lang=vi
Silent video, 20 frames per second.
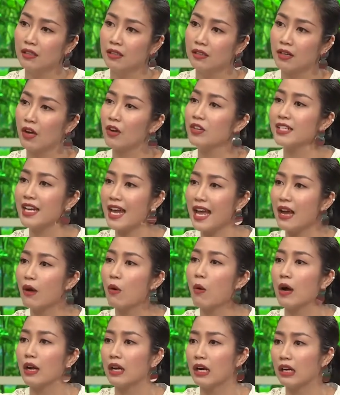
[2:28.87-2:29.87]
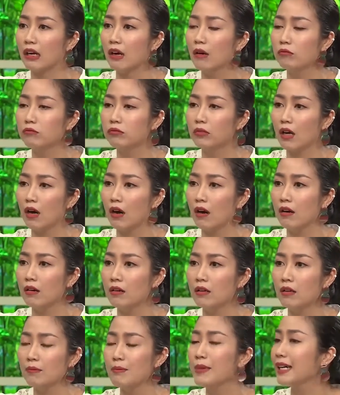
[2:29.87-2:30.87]
uh, nói ra hoặc là không
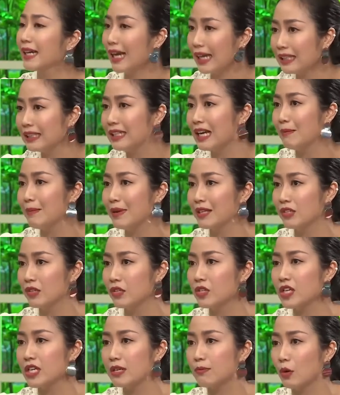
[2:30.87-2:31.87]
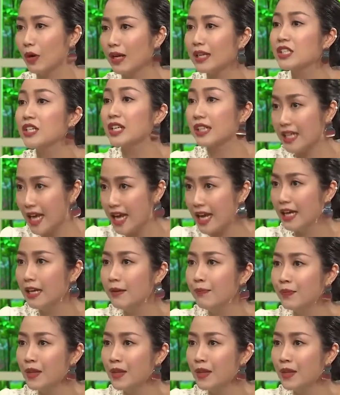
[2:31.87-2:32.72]
có biết cách để mà chữa trị một cách triệt để.